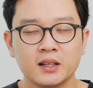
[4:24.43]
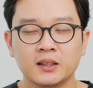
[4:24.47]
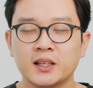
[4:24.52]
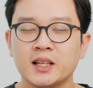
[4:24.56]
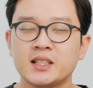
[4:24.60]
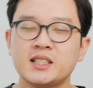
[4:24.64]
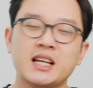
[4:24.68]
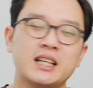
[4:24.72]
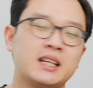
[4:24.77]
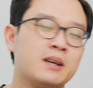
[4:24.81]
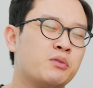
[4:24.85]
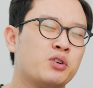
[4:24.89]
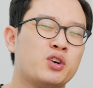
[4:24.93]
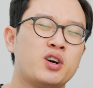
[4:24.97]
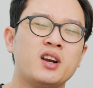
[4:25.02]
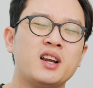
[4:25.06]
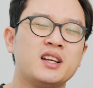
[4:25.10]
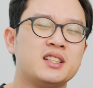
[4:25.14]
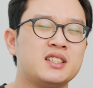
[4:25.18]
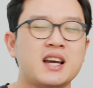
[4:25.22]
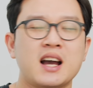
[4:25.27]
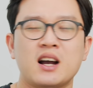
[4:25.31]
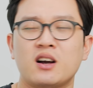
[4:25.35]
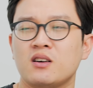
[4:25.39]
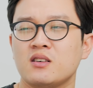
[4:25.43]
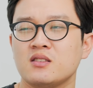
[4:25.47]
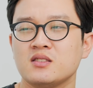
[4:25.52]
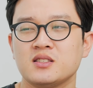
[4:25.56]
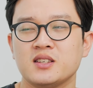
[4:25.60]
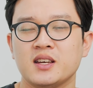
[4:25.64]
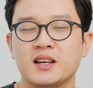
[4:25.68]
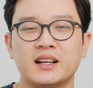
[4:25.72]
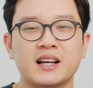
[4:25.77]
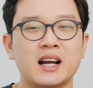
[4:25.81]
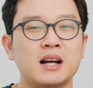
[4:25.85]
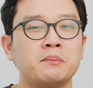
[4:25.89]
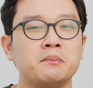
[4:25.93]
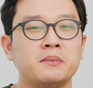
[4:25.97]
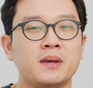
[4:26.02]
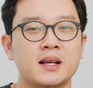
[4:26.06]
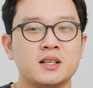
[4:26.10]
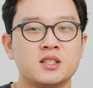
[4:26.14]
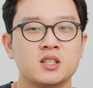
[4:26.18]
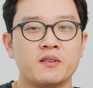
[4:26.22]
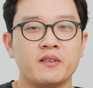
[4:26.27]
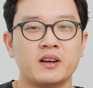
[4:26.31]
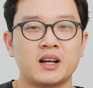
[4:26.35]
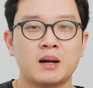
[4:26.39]
thì trải nghiệm của nó là chả có gì khác biệt
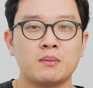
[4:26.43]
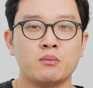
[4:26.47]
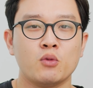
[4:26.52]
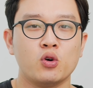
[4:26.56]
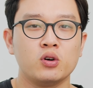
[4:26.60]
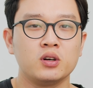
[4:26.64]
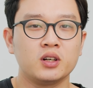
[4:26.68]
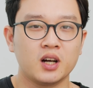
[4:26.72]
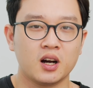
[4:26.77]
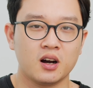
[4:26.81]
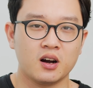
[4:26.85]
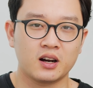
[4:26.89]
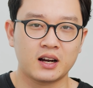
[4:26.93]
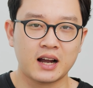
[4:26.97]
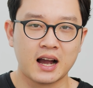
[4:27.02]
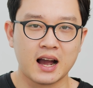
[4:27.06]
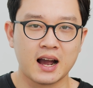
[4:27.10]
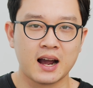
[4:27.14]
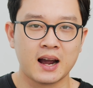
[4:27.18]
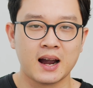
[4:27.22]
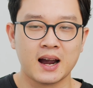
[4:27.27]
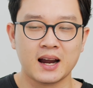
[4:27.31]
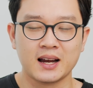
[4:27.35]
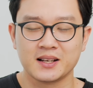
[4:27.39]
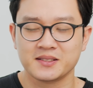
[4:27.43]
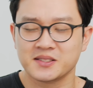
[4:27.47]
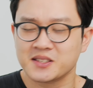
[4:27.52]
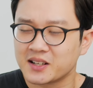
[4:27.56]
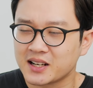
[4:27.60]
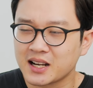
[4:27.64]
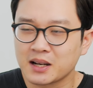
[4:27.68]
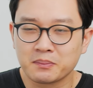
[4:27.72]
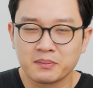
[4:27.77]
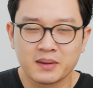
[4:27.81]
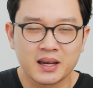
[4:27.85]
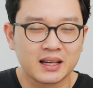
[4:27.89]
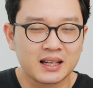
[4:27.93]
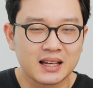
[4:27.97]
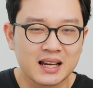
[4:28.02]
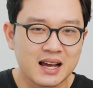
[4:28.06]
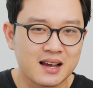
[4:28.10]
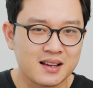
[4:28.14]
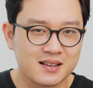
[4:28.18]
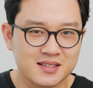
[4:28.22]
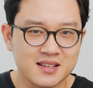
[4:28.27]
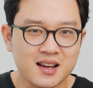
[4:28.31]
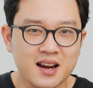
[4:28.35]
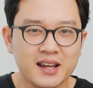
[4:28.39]
so với cả 4G cả hay là sự khác biệt
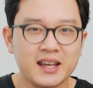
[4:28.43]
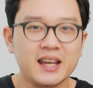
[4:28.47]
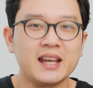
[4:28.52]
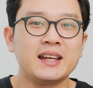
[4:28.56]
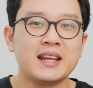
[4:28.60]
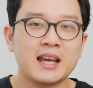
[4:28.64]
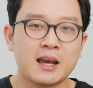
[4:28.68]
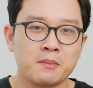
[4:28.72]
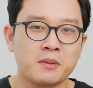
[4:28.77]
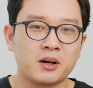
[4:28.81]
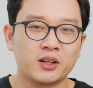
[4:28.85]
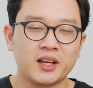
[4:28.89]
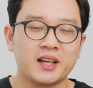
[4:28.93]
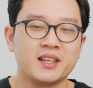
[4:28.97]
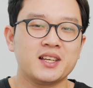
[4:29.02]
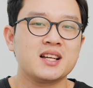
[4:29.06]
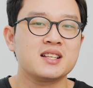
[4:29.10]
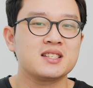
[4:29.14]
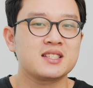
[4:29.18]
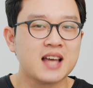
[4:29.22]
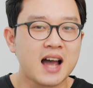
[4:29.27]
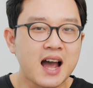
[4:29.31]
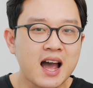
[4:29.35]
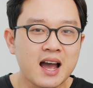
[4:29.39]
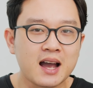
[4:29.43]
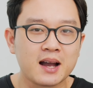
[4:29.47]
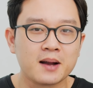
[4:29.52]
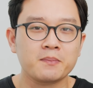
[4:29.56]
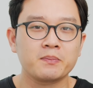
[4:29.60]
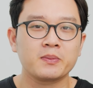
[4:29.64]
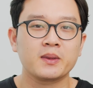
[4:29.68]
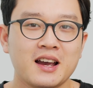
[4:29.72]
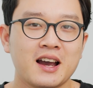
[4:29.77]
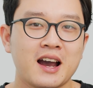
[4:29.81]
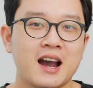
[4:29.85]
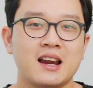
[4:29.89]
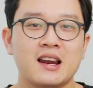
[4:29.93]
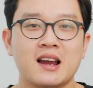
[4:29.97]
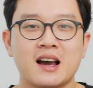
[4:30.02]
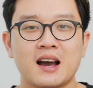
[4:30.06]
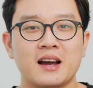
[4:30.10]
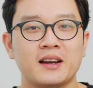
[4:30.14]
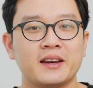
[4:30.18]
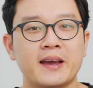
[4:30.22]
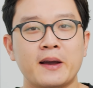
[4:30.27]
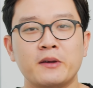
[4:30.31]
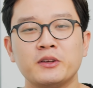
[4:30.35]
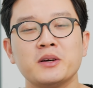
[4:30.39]
là rất là ít để mà có thể nhận ra hay
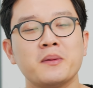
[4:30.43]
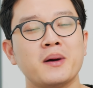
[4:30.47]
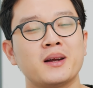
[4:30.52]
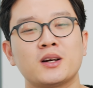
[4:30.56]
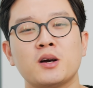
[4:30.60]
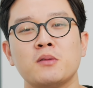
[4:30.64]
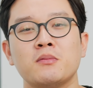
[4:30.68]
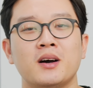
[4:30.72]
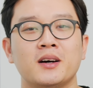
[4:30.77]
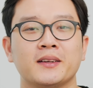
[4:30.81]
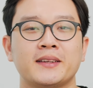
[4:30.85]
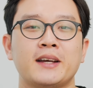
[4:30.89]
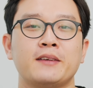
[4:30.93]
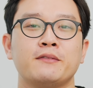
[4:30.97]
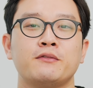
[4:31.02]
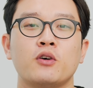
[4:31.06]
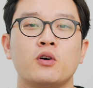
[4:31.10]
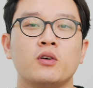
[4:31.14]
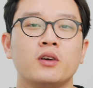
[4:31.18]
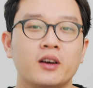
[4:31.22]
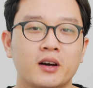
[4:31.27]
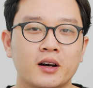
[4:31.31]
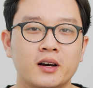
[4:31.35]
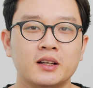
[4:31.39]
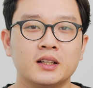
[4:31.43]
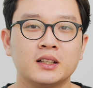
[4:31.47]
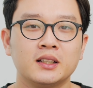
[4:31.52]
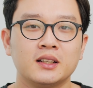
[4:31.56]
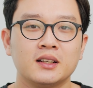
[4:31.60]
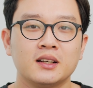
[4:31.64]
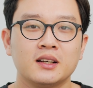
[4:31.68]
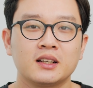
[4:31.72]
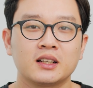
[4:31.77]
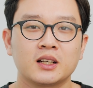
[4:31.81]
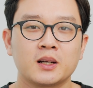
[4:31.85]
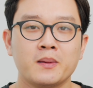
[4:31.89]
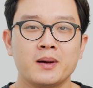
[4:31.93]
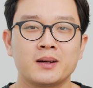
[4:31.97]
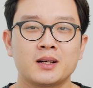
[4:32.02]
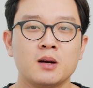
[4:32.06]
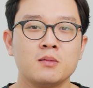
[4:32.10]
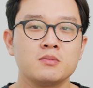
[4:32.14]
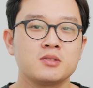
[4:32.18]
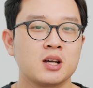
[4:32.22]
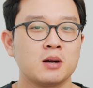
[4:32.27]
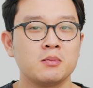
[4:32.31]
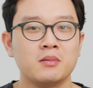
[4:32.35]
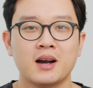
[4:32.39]
là nếu như bạn không ở thành phố lớn các bạn
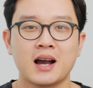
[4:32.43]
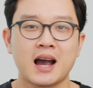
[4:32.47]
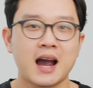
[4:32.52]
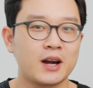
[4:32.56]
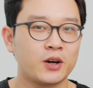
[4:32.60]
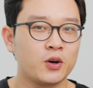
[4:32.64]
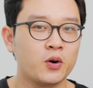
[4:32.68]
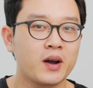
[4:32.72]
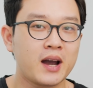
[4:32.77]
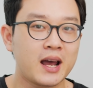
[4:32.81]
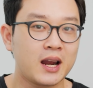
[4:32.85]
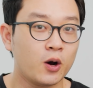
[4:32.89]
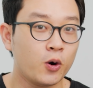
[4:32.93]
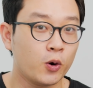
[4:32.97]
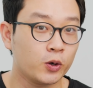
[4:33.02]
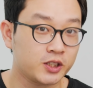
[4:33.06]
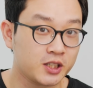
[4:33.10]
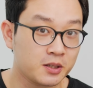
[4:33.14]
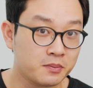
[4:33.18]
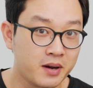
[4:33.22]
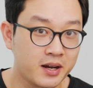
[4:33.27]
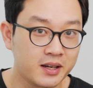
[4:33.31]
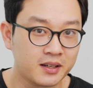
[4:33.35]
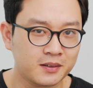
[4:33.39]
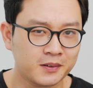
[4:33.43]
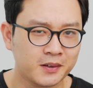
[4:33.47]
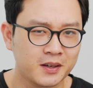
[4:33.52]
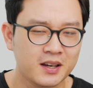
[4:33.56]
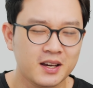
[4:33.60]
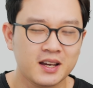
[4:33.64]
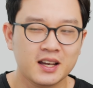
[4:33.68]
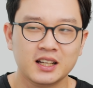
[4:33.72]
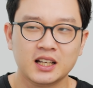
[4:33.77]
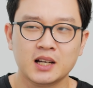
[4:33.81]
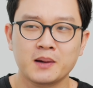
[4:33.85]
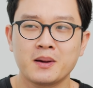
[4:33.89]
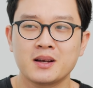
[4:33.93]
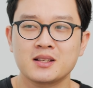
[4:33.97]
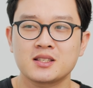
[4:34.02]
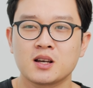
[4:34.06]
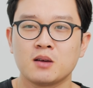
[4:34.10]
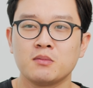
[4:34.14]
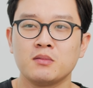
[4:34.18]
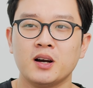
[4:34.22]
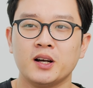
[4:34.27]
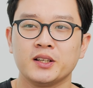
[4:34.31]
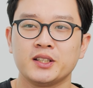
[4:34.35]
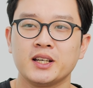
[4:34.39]
không sống ở Hà Nội hay là Hồ Chí Minh các bạn
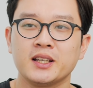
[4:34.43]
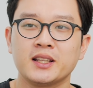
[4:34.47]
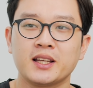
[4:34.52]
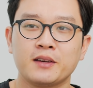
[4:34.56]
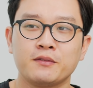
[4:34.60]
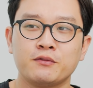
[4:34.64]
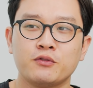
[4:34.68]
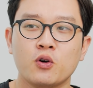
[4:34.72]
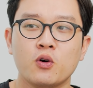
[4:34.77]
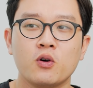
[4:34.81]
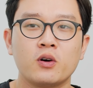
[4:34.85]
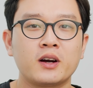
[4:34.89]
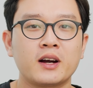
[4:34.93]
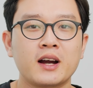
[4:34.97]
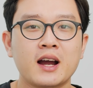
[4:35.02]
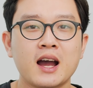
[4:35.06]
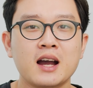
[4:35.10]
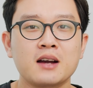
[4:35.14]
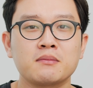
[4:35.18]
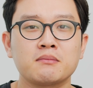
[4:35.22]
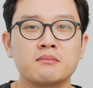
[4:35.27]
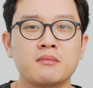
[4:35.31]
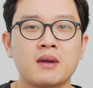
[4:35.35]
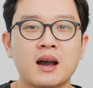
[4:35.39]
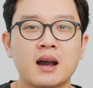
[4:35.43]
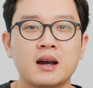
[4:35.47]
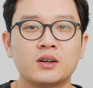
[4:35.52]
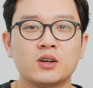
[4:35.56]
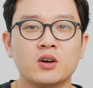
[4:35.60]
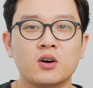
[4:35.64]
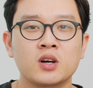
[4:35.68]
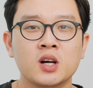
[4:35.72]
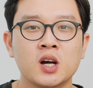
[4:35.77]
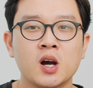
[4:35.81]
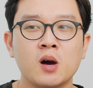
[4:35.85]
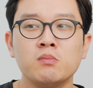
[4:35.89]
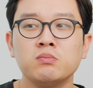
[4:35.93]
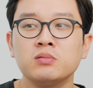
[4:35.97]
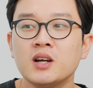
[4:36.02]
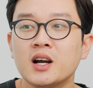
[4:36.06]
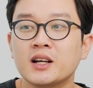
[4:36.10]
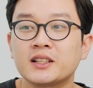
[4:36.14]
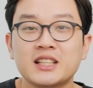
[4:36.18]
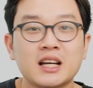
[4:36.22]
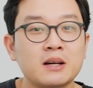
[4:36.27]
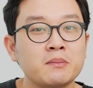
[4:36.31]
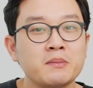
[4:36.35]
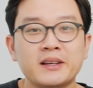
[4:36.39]
sống ở những thành phố khác mà nó không
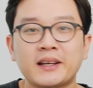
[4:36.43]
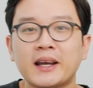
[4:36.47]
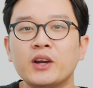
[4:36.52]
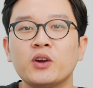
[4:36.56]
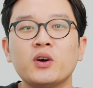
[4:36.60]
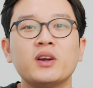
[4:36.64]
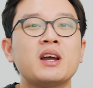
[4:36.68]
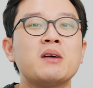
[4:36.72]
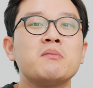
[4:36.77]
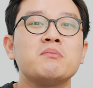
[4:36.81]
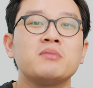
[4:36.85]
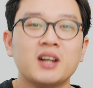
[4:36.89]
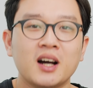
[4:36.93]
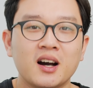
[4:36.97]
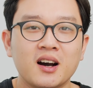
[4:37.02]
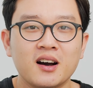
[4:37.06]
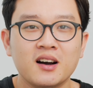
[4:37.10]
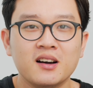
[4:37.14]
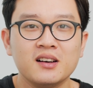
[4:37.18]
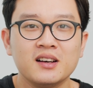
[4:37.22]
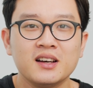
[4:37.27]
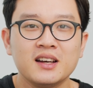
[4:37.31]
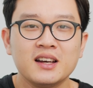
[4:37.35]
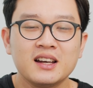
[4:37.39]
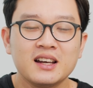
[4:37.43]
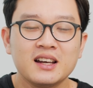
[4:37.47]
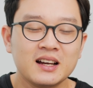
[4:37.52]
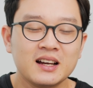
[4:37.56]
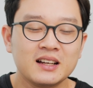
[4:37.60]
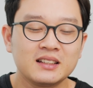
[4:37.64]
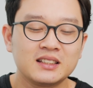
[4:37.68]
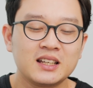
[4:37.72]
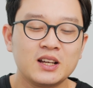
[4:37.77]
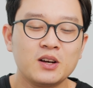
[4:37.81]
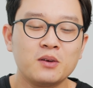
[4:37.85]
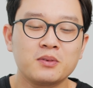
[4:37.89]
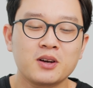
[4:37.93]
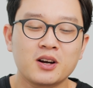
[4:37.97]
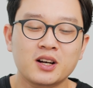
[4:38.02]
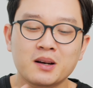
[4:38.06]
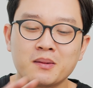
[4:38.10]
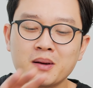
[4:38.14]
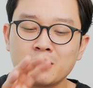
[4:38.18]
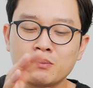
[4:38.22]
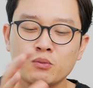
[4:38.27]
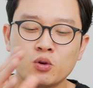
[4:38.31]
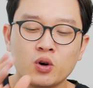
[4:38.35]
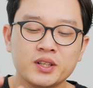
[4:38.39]
được trang bị kết nối 5G thì lúc đó các
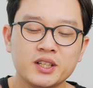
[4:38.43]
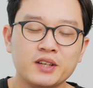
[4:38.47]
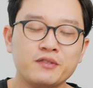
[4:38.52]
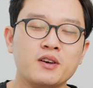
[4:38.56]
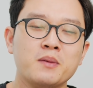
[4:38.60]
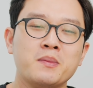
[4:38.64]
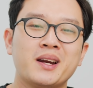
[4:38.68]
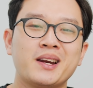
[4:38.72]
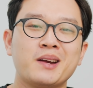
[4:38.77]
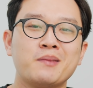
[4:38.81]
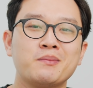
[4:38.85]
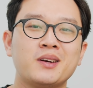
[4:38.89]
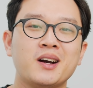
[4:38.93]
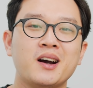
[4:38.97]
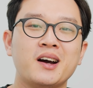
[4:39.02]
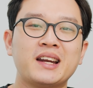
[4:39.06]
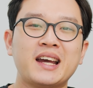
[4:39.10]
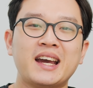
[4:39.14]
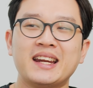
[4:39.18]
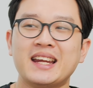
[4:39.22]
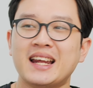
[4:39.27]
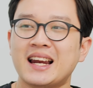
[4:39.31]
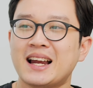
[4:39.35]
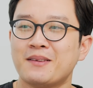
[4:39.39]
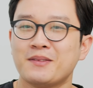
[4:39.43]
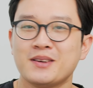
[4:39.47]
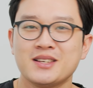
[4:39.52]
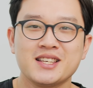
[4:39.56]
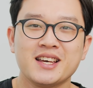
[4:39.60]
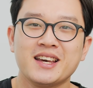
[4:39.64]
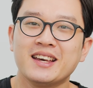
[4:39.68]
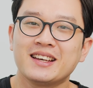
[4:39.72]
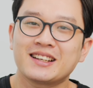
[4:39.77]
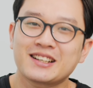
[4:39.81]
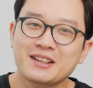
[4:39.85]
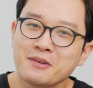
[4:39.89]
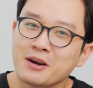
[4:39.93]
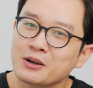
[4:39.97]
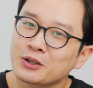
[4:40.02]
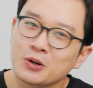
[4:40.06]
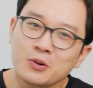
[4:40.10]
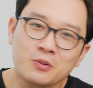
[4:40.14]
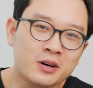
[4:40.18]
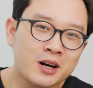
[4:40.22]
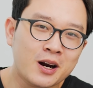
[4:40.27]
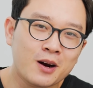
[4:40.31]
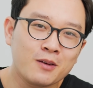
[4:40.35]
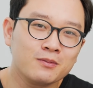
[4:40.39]
bạn mua những phiên bản 5G này để làm cái gì các bạn
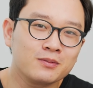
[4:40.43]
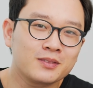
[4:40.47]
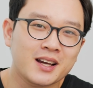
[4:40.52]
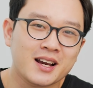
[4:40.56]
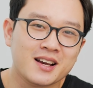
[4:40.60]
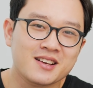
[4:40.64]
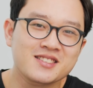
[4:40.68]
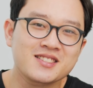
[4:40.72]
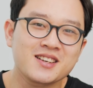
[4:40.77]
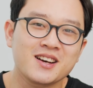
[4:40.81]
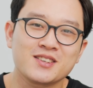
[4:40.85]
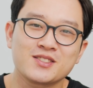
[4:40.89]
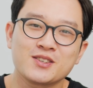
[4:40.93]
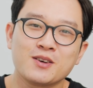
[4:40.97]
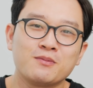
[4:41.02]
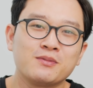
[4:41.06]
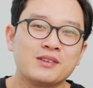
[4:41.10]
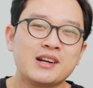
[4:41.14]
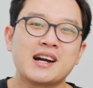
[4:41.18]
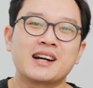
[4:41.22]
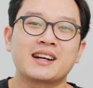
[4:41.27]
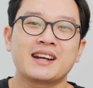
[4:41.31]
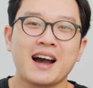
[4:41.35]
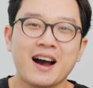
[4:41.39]
cũng không thể sử dụng được